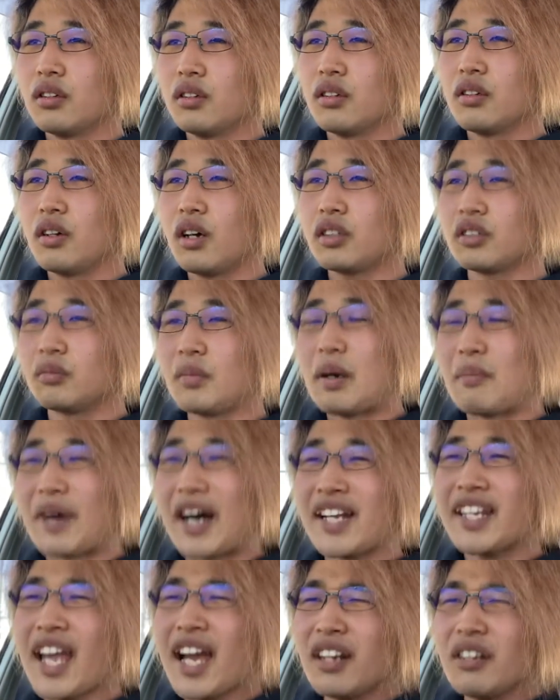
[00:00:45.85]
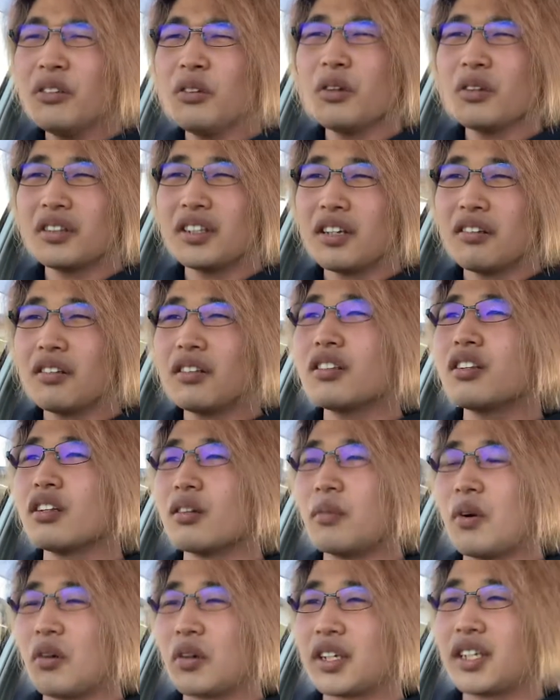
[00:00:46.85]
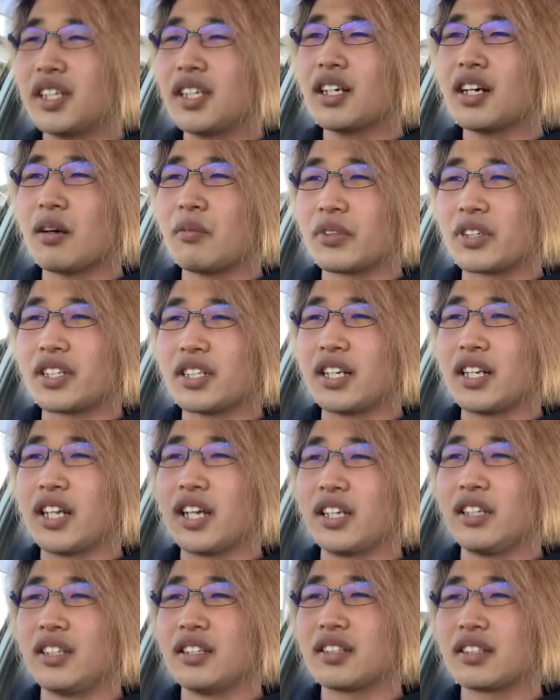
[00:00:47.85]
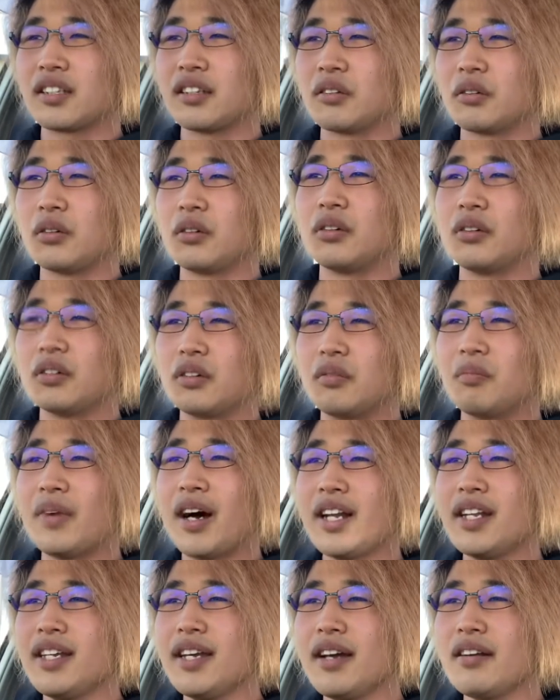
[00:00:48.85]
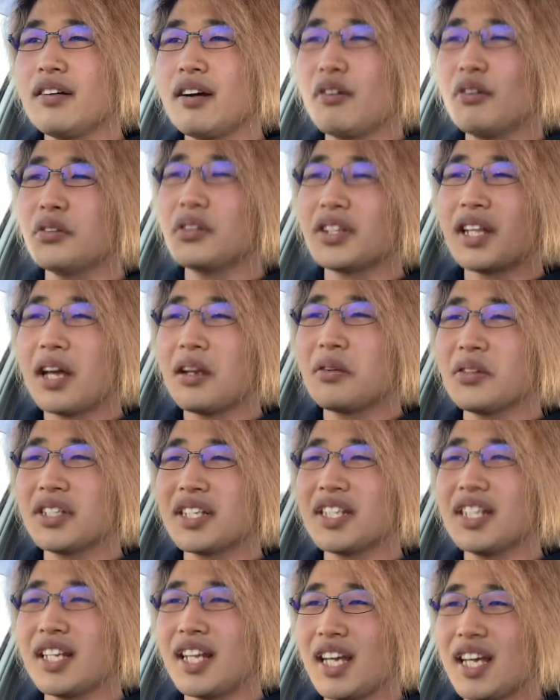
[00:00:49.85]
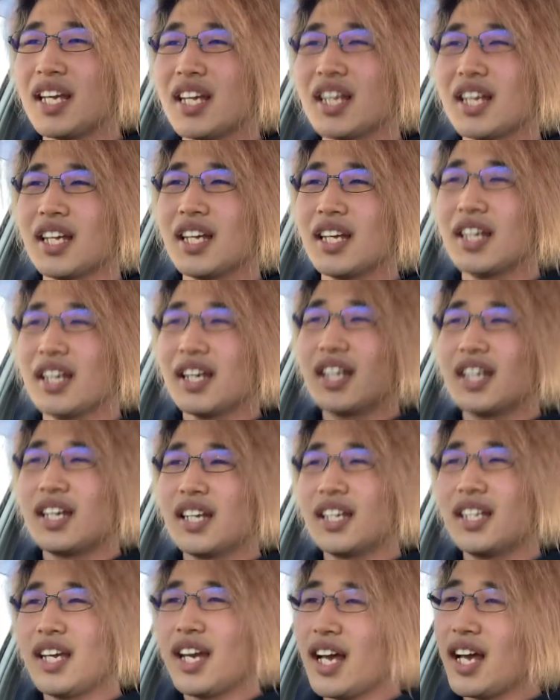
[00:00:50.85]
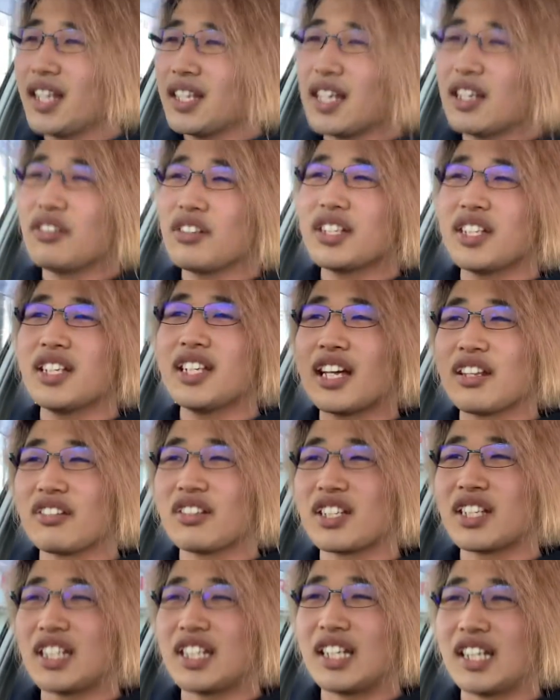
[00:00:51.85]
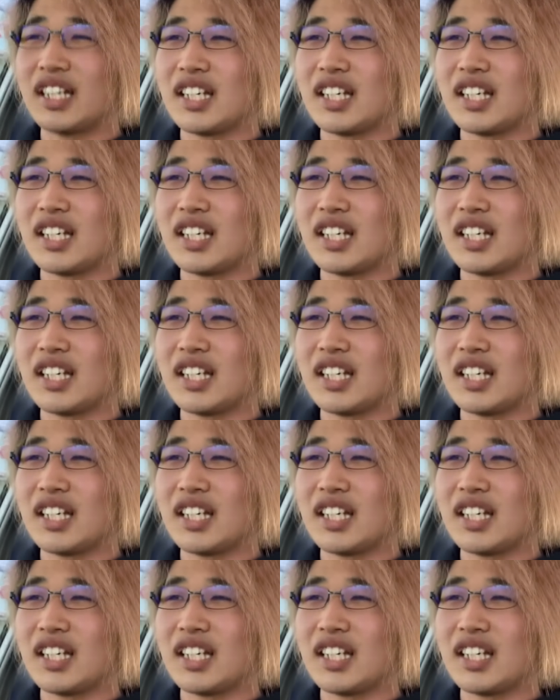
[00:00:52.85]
あとまあマニュアル乗ってるってのも大きいかもしれないんですけどマニュアルは本当楽しいねいや楽しい楽しい